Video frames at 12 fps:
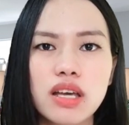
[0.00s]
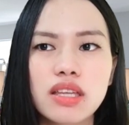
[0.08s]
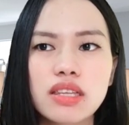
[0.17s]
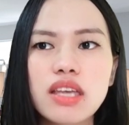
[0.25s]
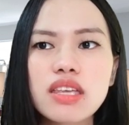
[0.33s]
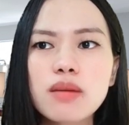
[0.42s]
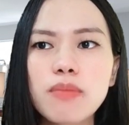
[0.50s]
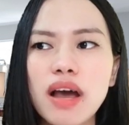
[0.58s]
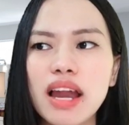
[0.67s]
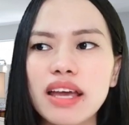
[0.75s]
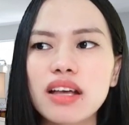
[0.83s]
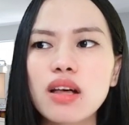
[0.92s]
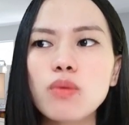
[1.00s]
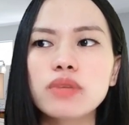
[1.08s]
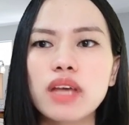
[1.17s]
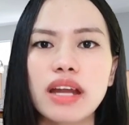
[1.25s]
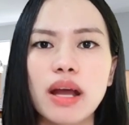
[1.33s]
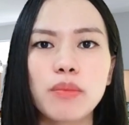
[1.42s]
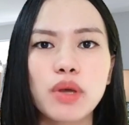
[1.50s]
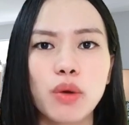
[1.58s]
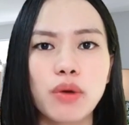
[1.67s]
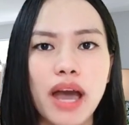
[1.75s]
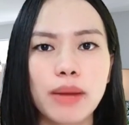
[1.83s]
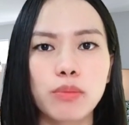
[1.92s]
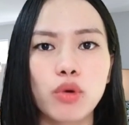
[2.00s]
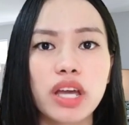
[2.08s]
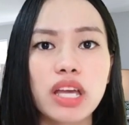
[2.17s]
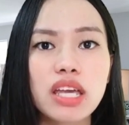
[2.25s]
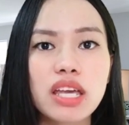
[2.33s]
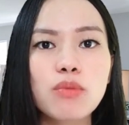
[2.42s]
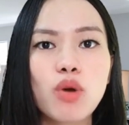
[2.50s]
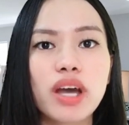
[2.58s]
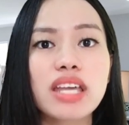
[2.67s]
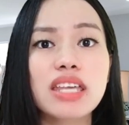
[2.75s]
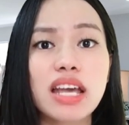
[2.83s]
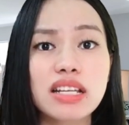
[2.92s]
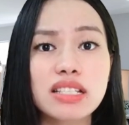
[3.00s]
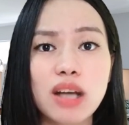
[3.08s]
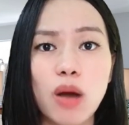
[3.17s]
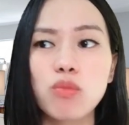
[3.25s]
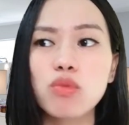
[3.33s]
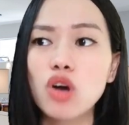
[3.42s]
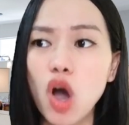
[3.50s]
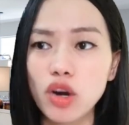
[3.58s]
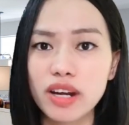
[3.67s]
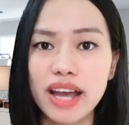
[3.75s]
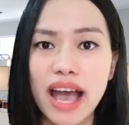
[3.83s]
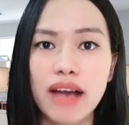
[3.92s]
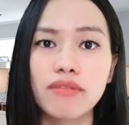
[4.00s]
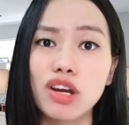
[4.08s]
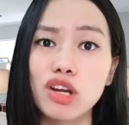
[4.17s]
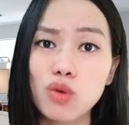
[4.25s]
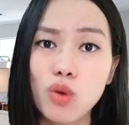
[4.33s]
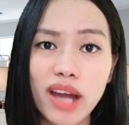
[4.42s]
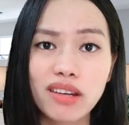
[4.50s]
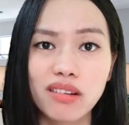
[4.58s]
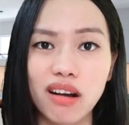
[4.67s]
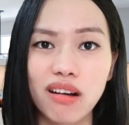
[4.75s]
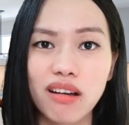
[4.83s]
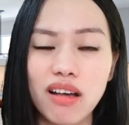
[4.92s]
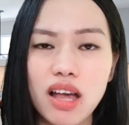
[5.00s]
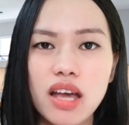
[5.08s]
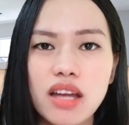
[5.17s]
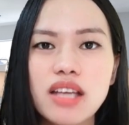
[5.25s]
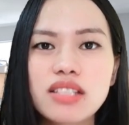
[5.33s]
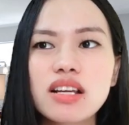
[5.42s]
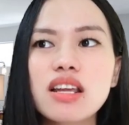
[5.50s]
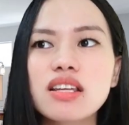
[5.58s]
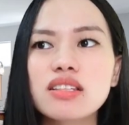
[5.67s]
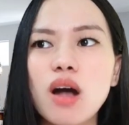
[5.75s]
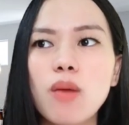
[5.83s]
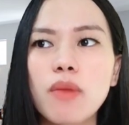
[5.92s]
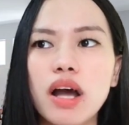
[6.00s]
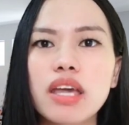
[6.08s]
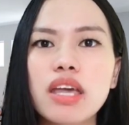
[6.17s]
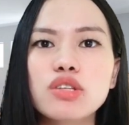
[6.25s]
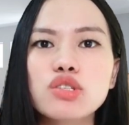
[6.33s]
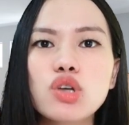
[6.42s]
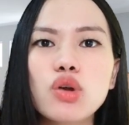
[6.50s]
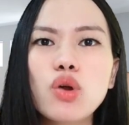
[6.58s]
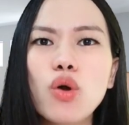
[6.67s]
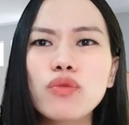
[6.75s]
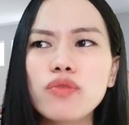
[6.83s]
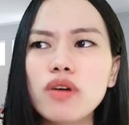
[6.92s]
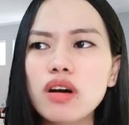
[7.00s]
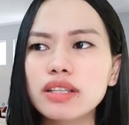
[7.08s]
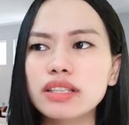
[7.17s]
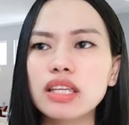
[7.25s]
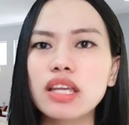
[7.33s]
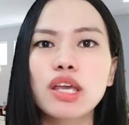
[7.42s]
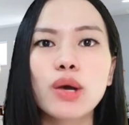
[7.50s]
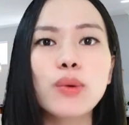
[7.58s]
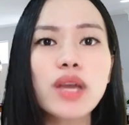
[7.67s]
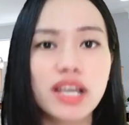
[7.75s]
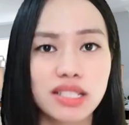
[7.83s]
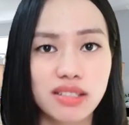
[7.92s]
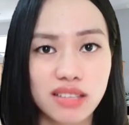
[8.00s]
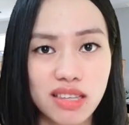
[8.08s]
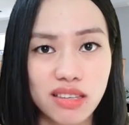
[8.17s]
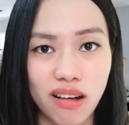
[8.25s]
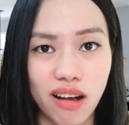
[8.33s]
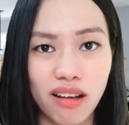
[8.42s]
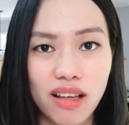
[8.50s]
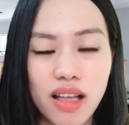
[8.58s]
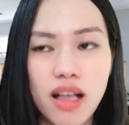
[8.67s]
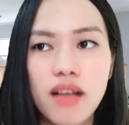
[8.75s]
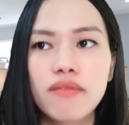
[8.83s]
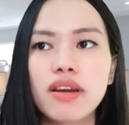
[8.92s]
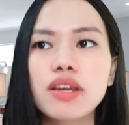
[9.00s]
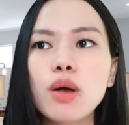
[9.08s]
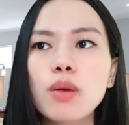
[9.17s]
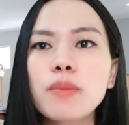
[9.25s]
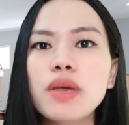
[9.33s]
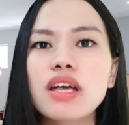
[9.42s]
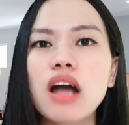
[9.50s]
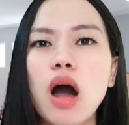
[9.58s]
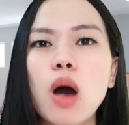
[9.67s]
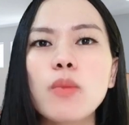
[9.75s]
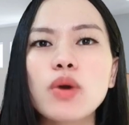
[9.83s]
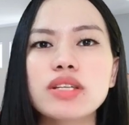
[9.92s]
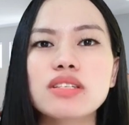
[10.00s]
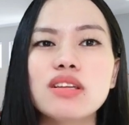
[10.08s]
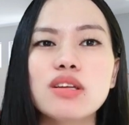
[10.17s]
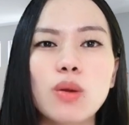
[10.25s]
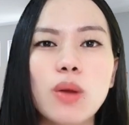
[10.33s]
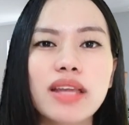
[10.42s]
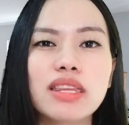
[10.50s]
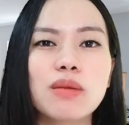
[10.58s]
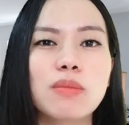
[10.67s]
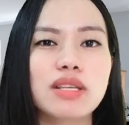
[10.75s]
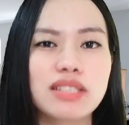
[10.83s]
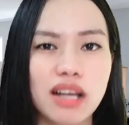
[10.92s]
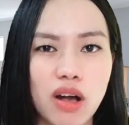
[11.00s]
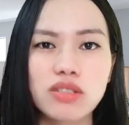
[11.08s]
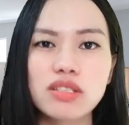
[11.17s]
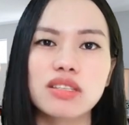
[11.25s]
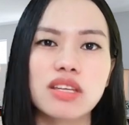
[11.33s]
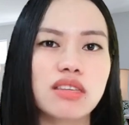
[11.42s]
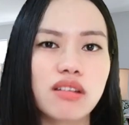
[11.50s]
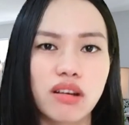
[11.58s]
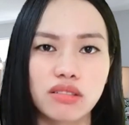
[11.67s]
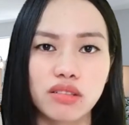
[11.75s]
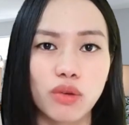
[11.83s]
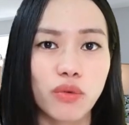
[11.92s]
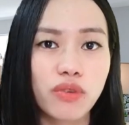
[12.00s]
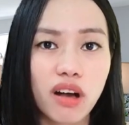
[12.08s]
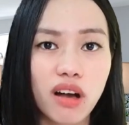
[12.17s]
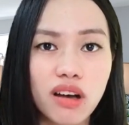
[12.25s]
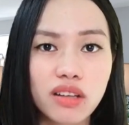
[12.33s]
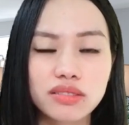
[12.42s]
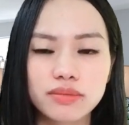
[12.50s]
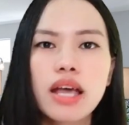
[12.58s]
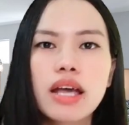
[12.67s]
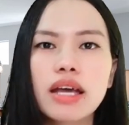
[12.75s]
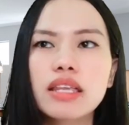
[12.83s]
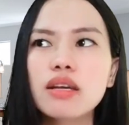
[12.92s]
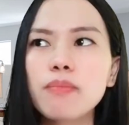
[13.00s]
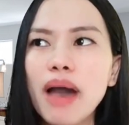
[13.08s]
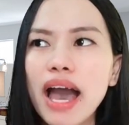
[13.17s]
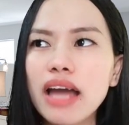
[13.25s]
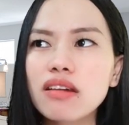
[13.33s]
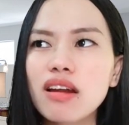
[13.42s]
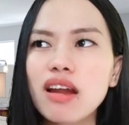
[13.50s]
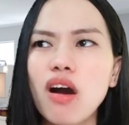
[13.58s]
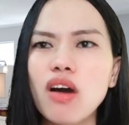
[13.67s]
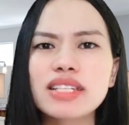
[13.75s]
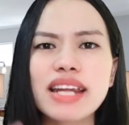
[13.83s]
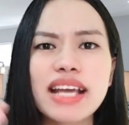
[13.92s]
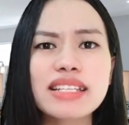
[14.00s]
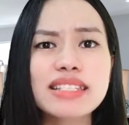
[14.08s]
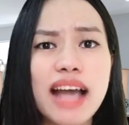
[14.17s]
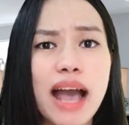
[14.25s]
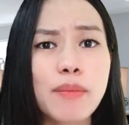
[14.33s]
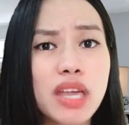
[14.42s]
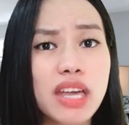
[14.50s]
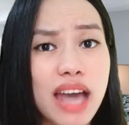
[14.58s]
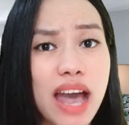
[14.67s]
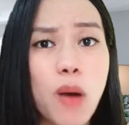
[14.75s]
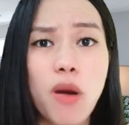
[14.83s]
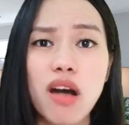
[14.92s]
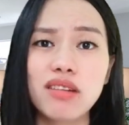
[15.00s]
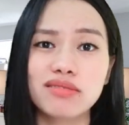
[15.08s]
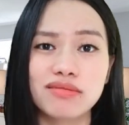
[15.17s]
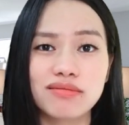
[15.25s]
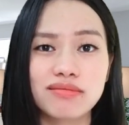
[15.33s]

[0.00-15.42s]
Thế nhưng mà lại không thể nào biểu đạt một cái ý một cách nhanh chóng, gọn gàng và lưu loát được. Đấy chính là lý do mà khiến cho đối phương người ta thiếu đi cái sự tin tưởng. Và nếu mình có một cái sự lưu loát thì mình sẽ có sự tin tưởng từ đối phương hơn. Cái thứ ba nữa là họ sẽ đánh giá mình cao hơn.